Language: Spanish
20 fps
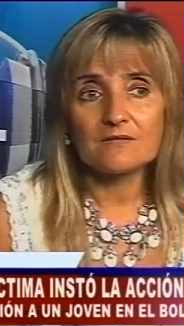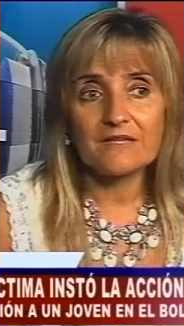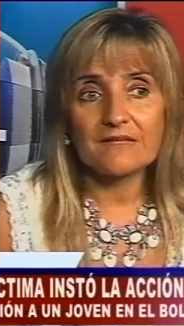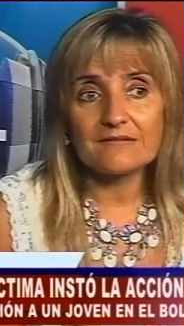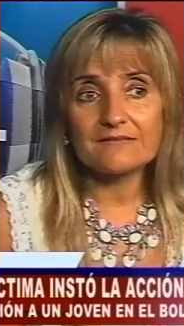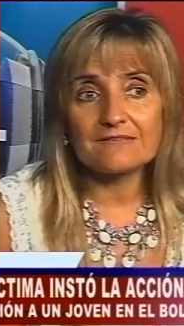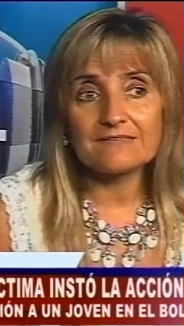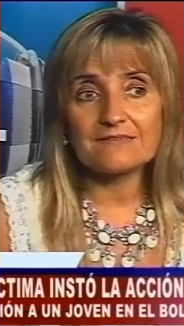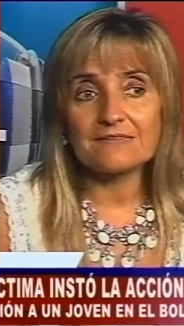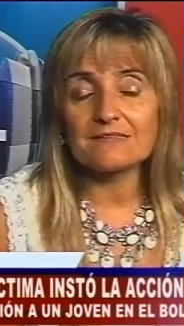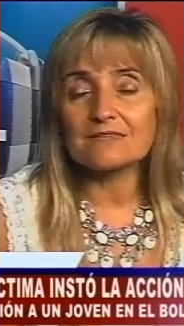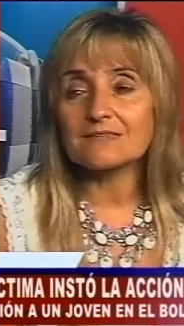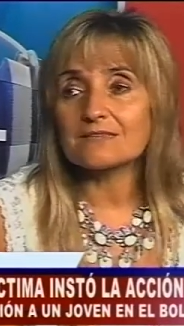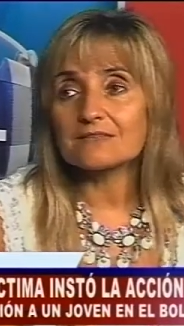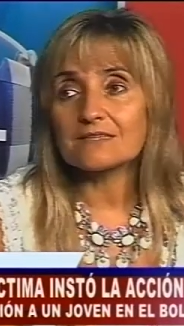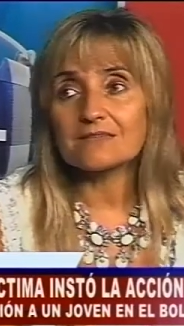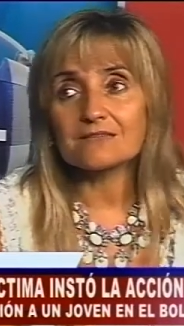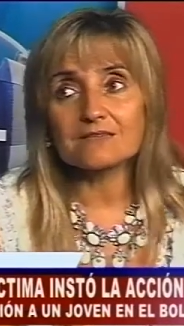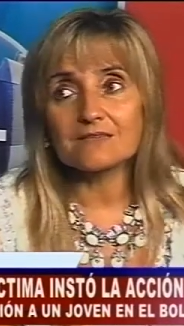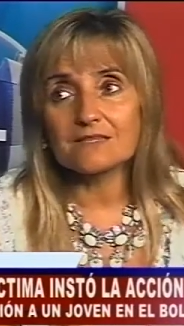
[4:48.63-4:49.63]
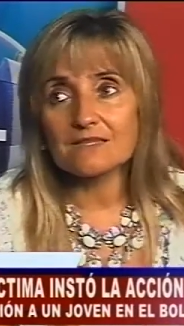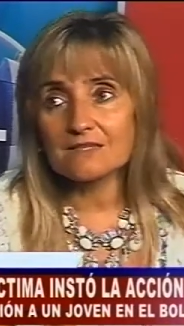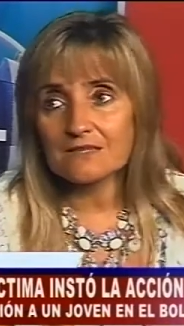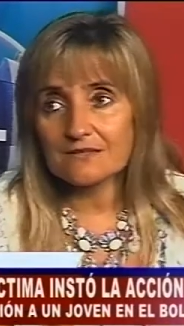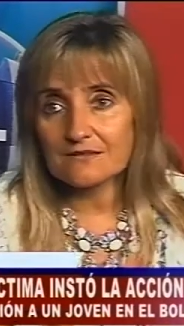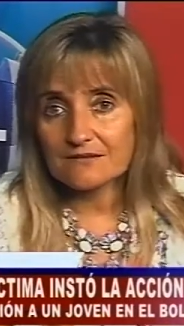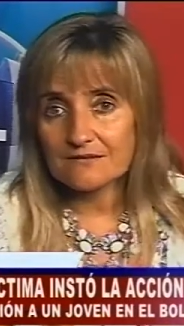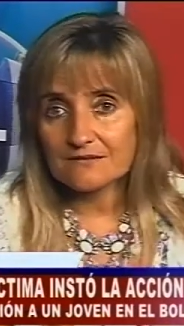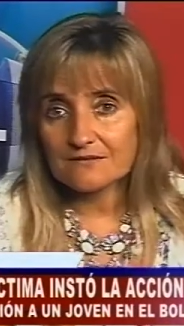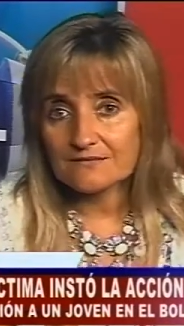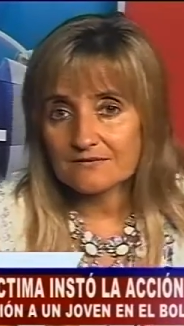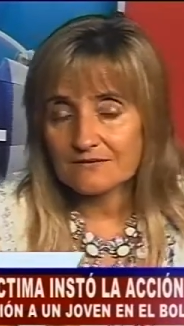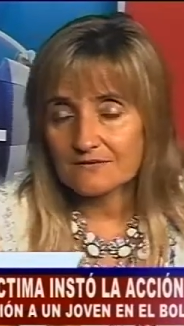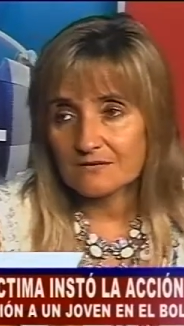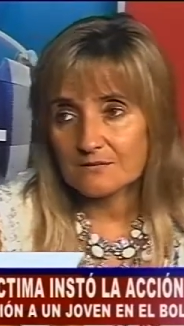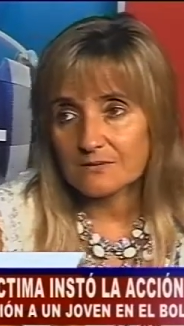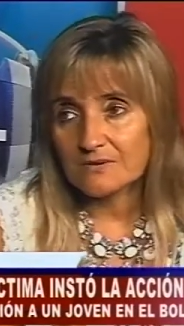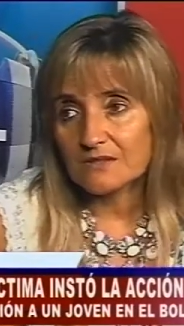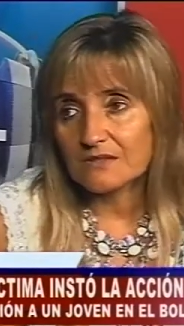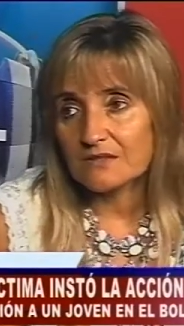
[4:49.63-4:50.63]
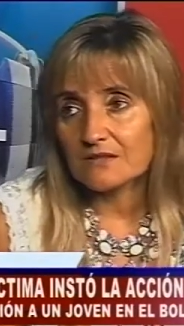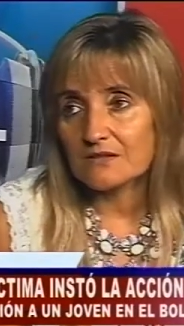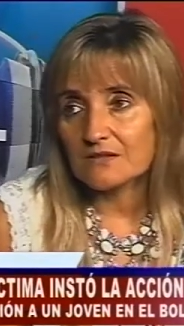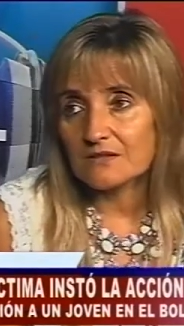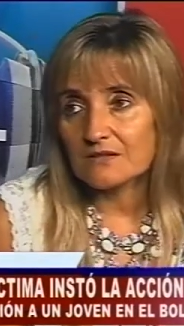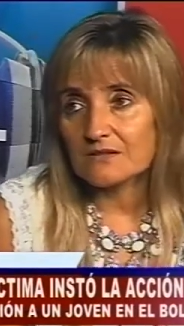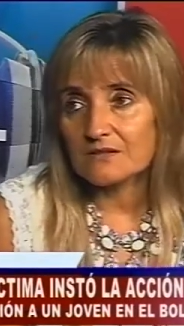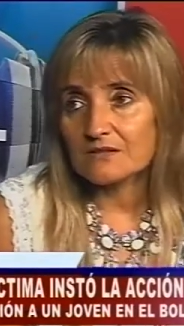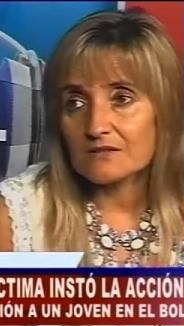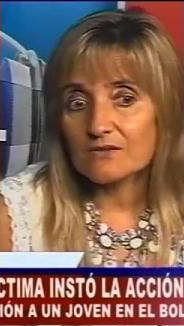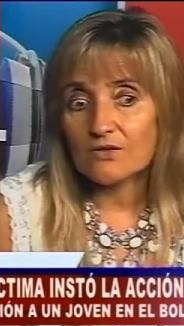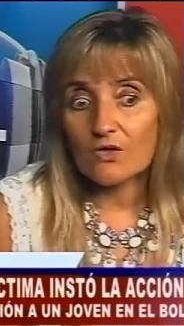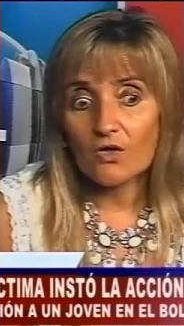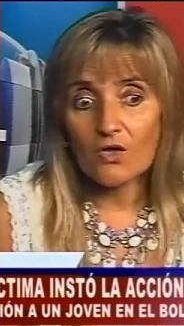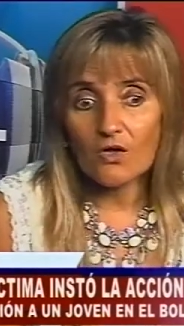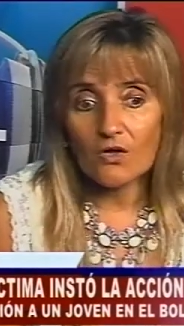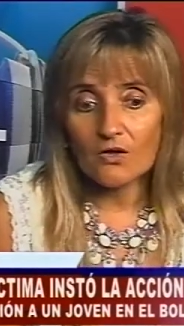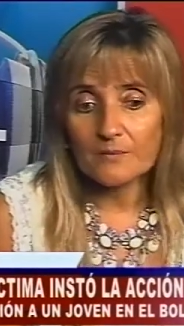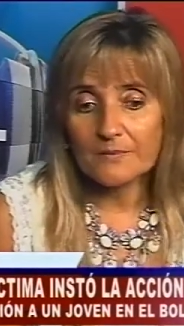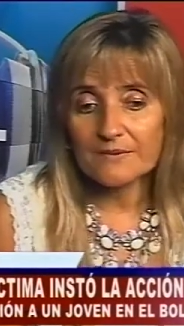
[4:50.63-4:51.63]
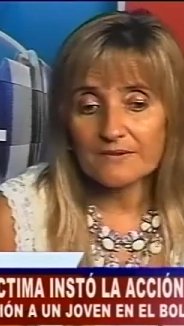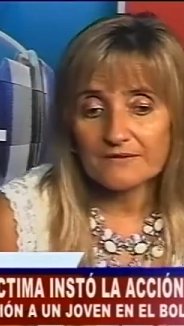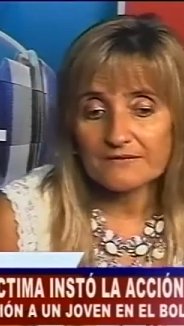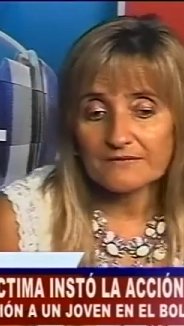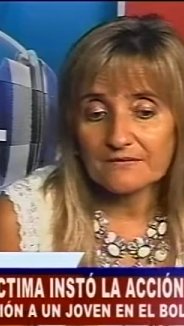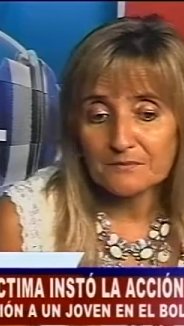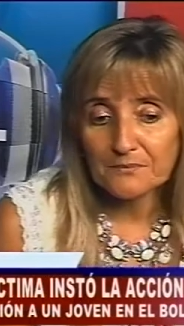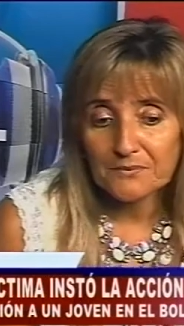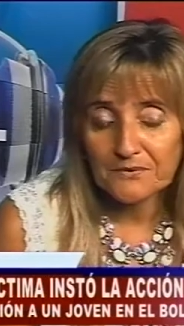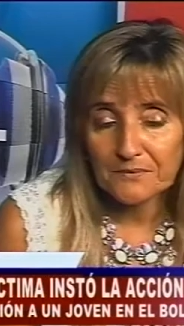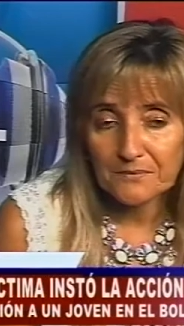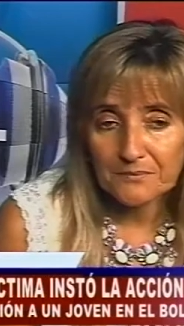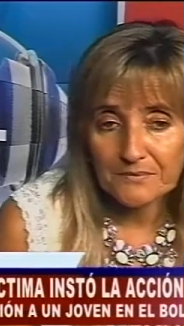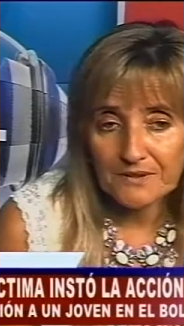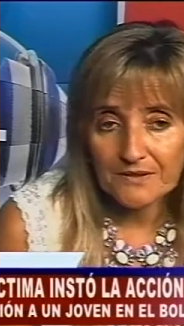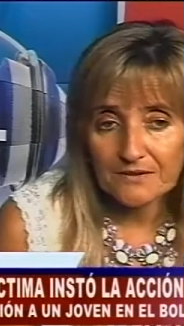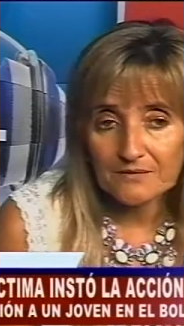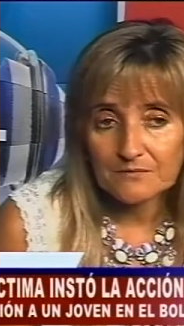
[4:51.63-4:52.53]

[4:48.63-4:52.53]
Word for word: casi sin entender, es que recibe los golpes que se pueden ver.